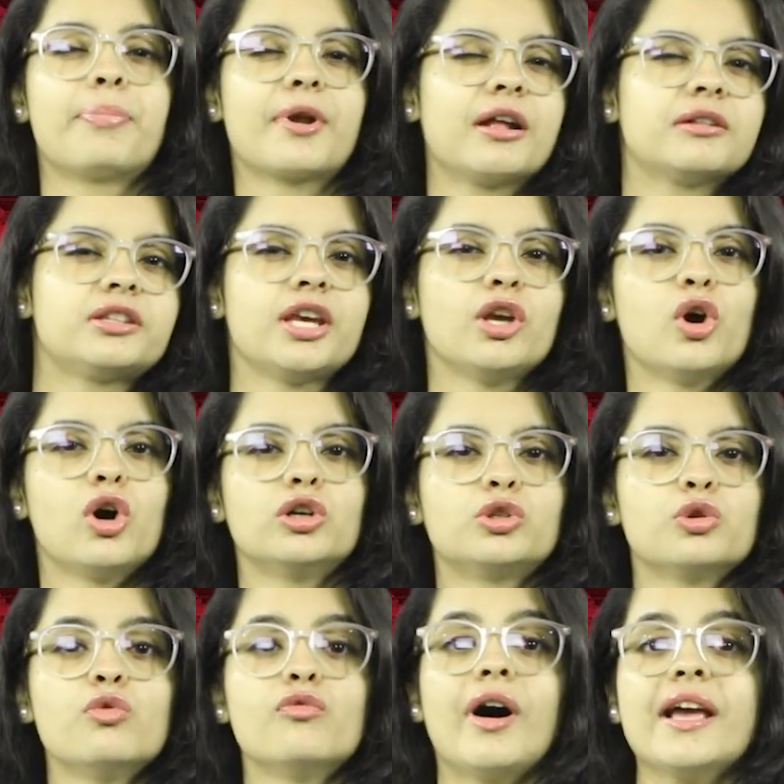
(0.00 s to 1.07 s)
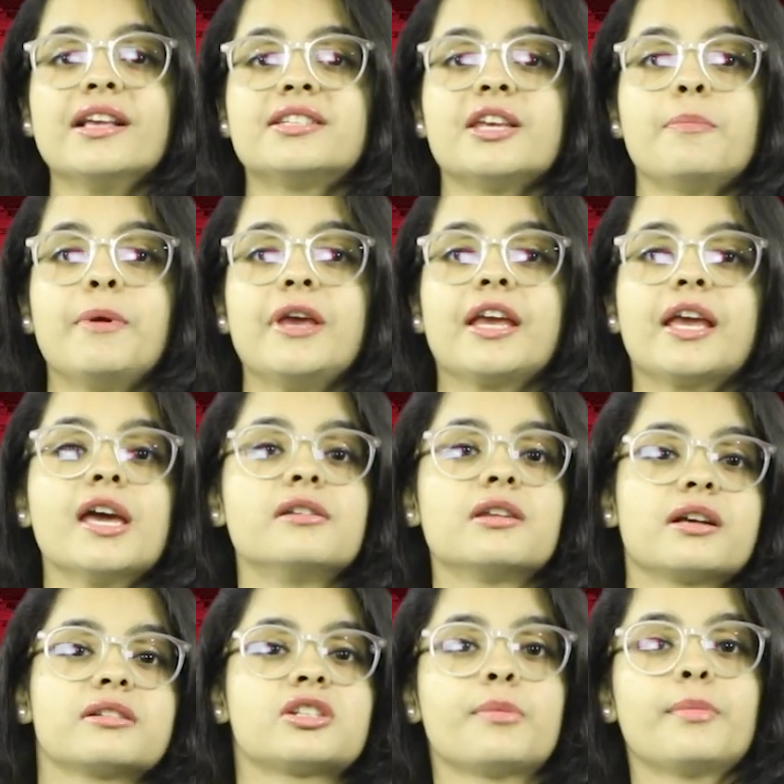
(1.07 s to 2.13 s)
ప్రతి ఓటు వైసీపీకే
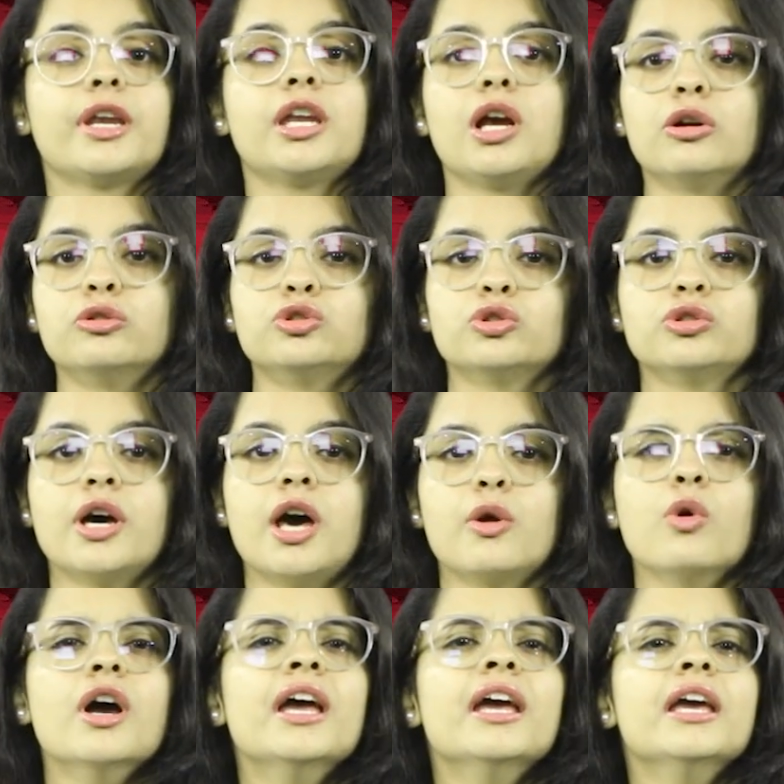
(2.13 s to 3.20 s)
నష్టమని అంటున్నారు